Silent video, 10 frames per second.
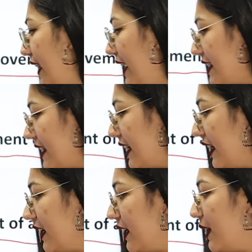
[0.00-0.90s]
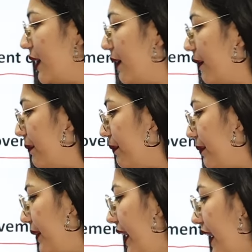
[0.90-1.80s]
ईटिंग
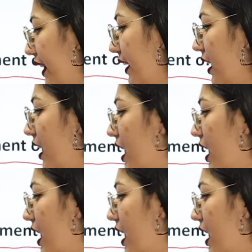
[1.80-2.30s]
प्लेइंग